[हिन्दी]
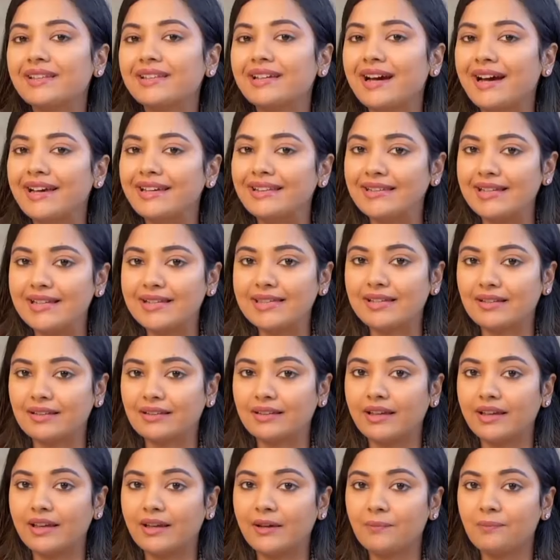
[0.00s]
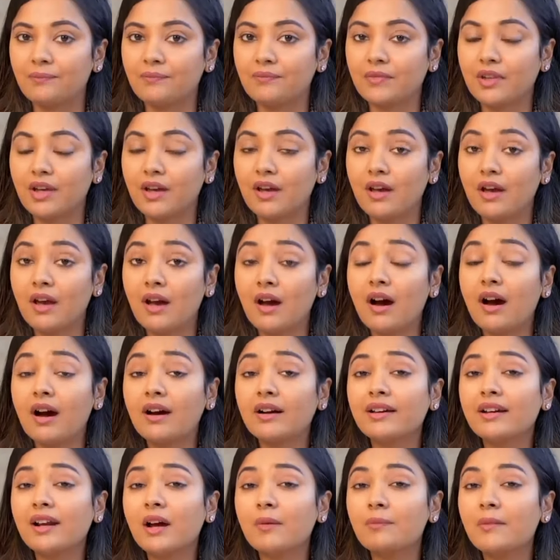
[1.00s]
पे दिखाई दे सकते हैं
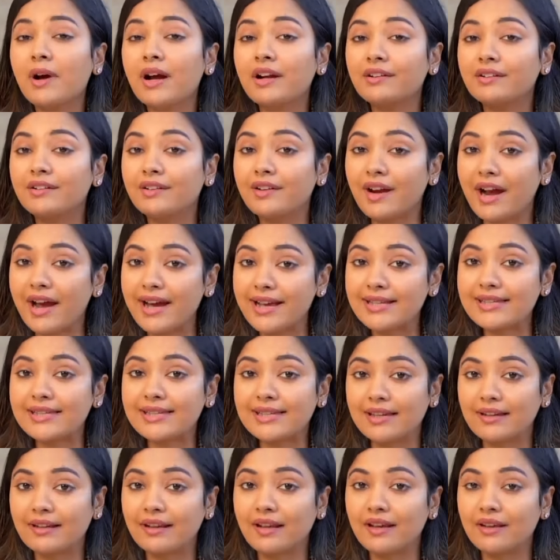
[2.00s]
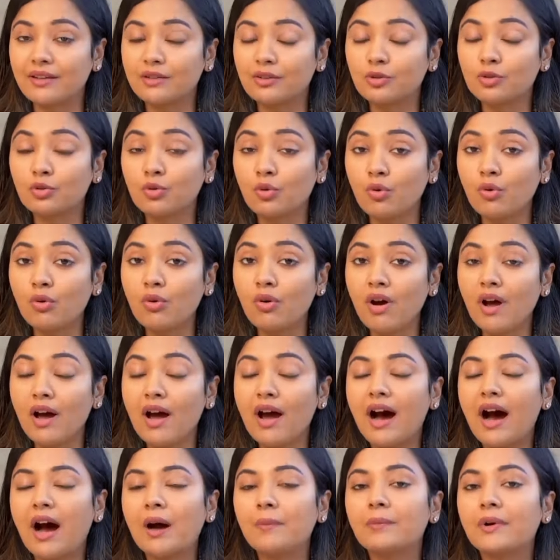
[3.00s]
अगर आपका ड्राई स्किन है तो
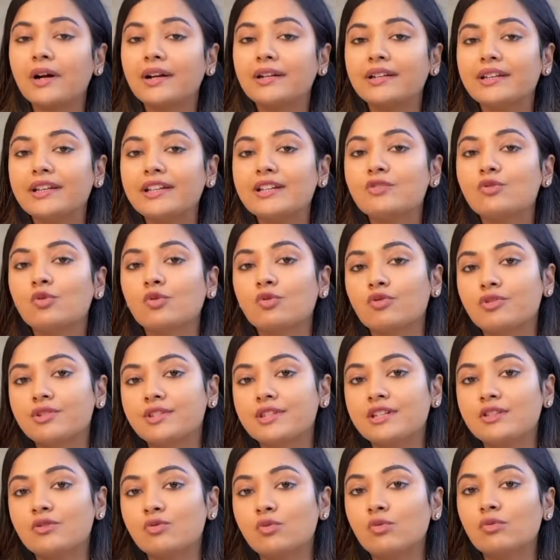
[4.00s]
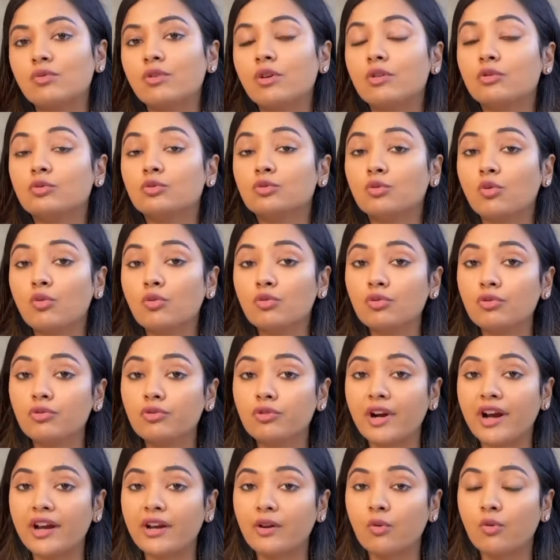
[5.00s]
आपका टी जोन और सी जोन दोनों
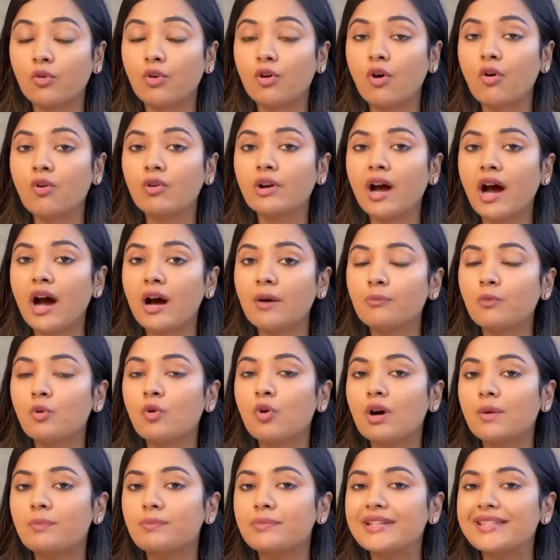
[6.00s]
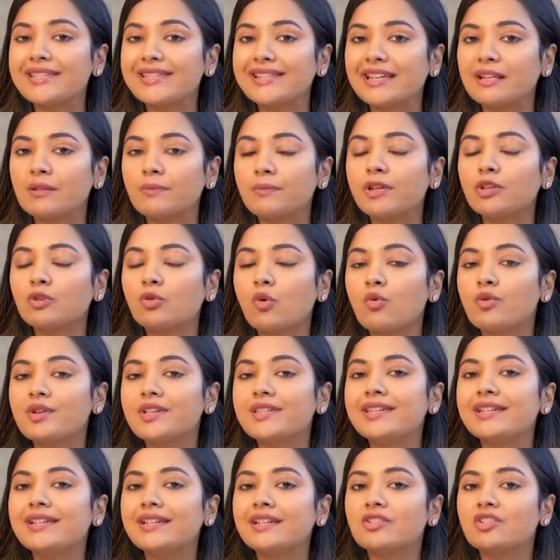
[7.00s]
ड्राई होगा और आपको अपनी स्किन में
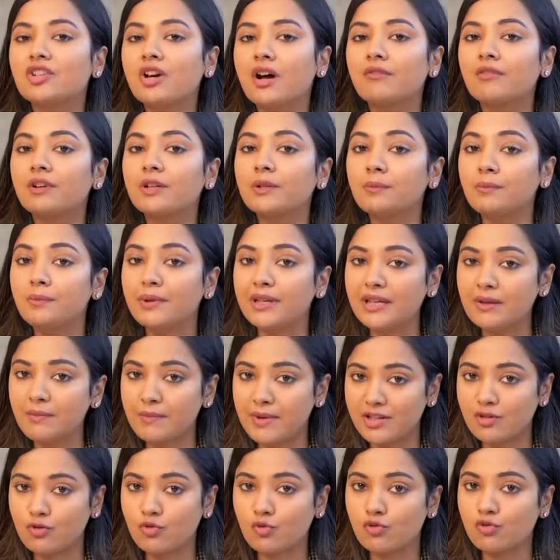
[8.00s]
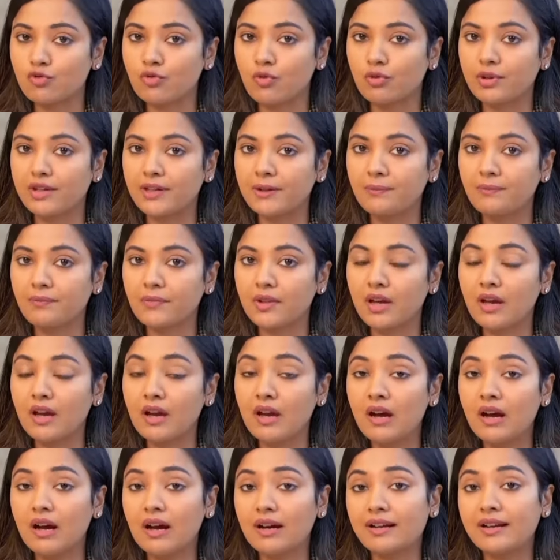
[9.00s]
थोड़ी सी खिंचावट भी महसूस होगी
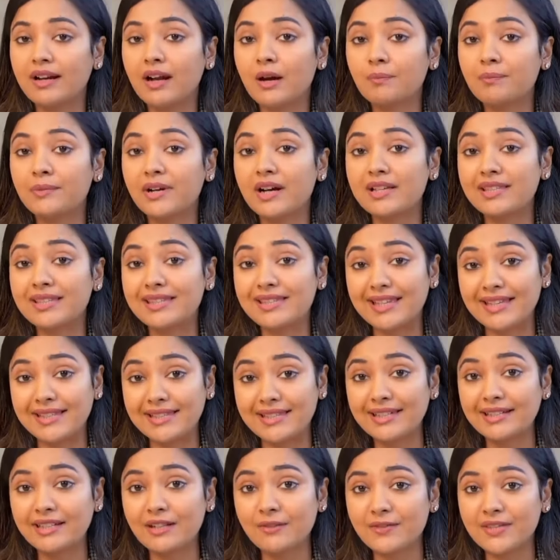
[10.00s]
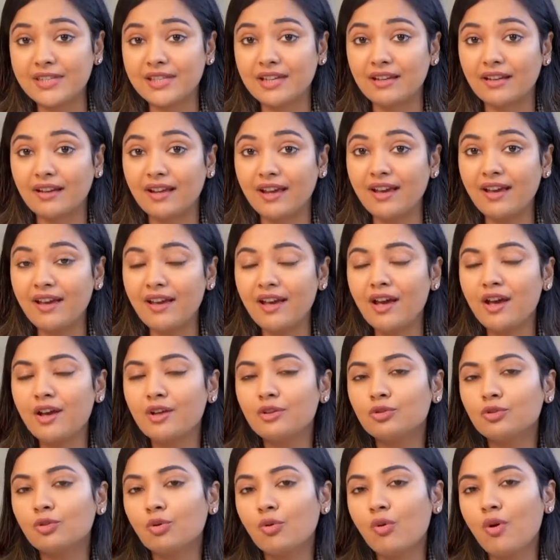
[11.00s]
अगर आपका सेंसिटिव स्किन है
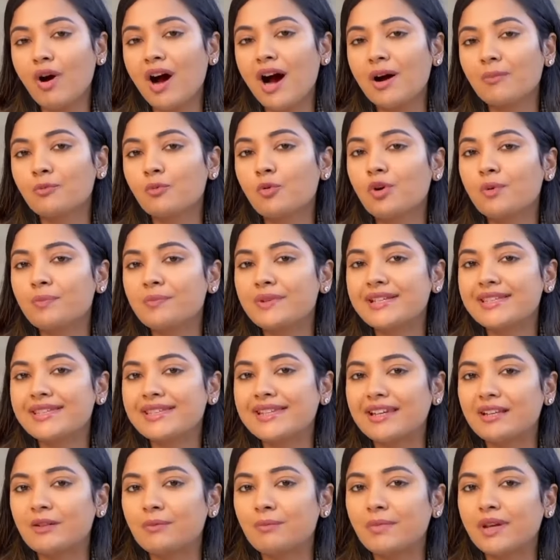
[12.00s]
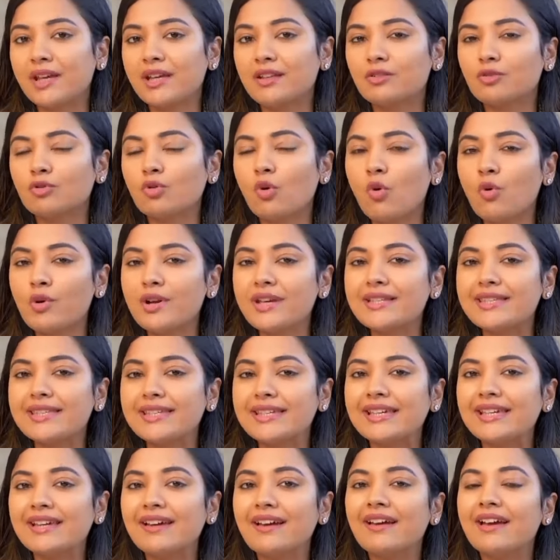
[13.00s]
तो आपको अपनी स्किन में थोड़ी
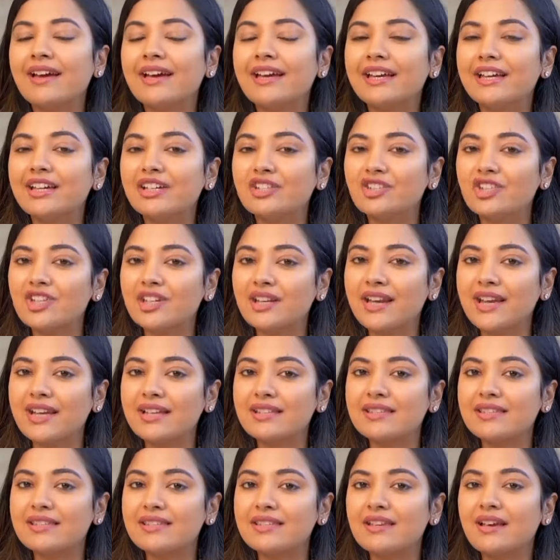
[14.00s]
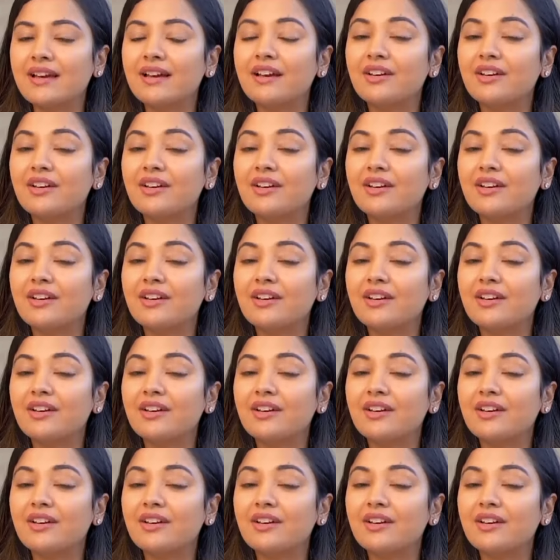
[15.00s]
सी इचीनेस